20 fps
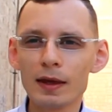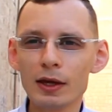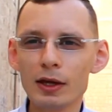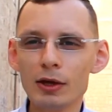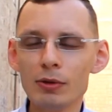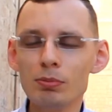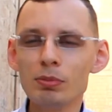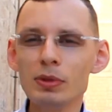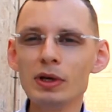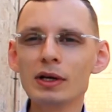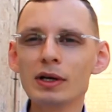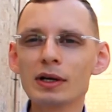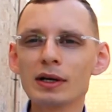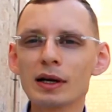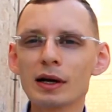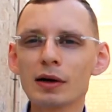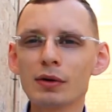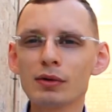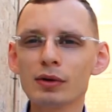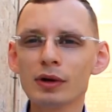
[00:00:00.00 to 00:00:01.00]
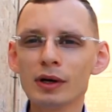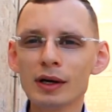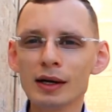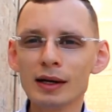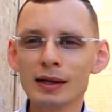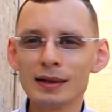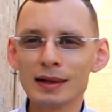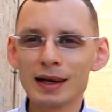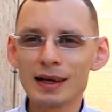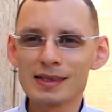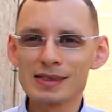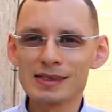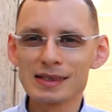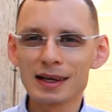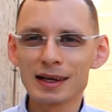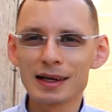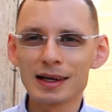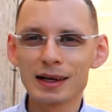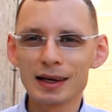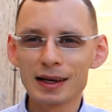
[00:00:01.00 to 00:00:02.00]
I mirrę na
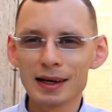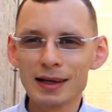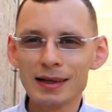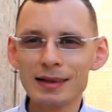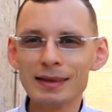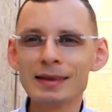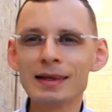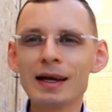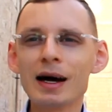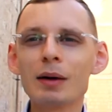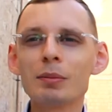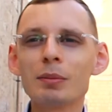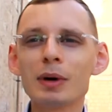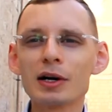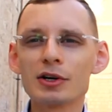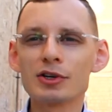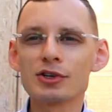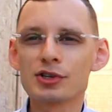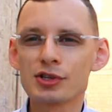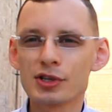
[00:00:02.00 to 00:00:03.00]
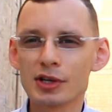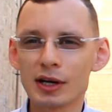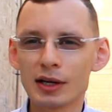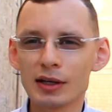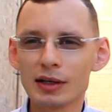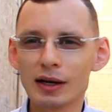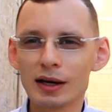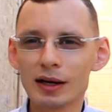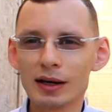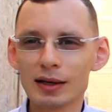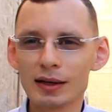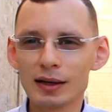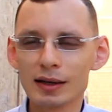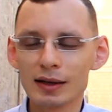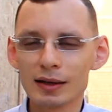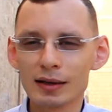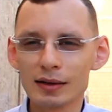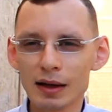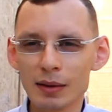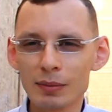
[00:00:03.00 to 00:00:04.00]
znak namaszczenia,
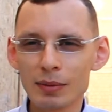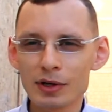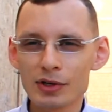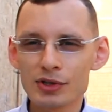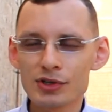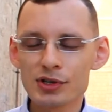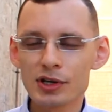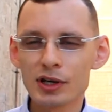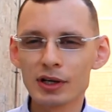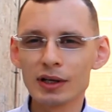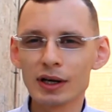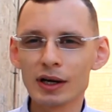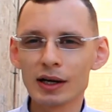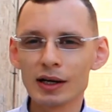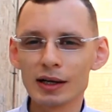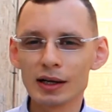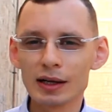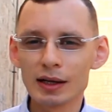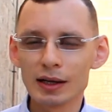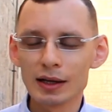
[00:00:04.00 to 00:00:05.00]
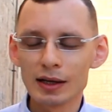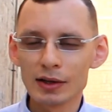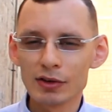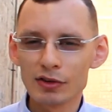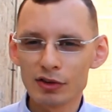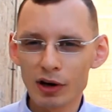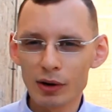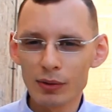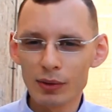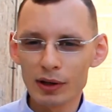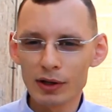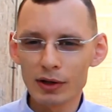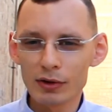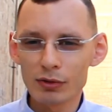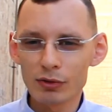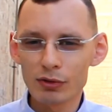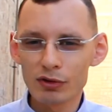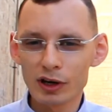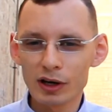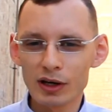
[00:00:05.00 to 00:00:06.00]
namaszczenia ciała
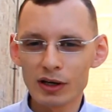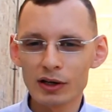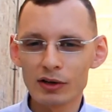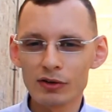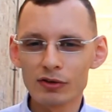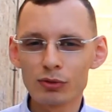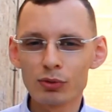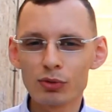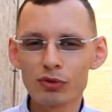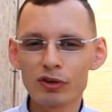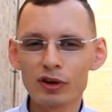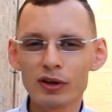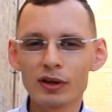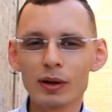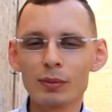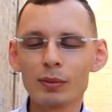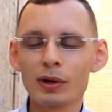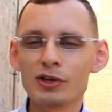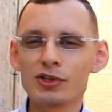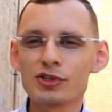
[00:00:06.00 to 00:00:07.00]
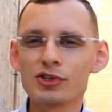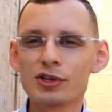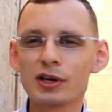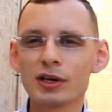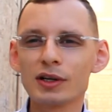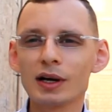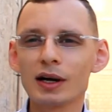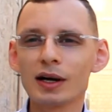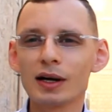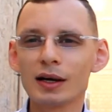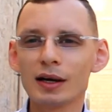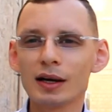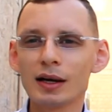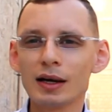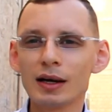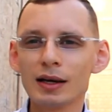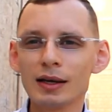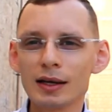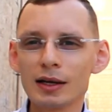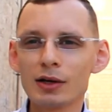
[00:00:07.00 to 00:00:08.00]
Jezusa Chrystusa, namaszczenia
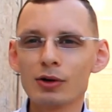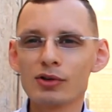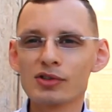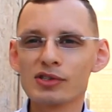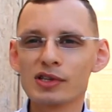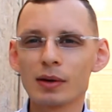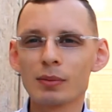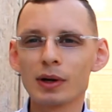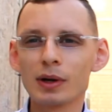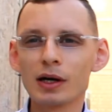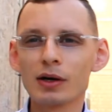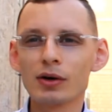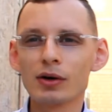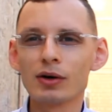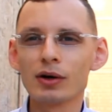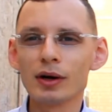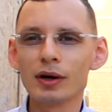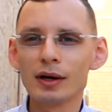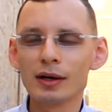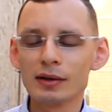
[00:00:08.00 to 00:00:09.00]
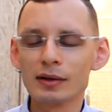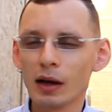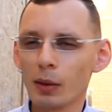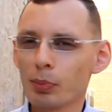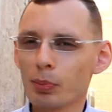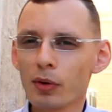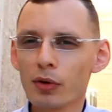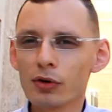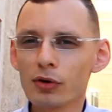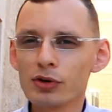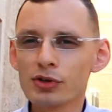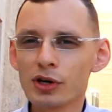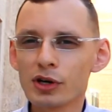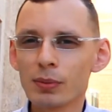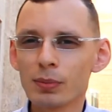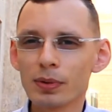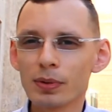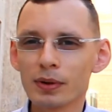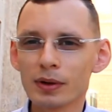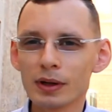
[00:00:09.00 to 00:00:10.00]
Jego samego na
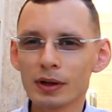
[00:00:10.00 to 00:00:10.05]
pogrzeb,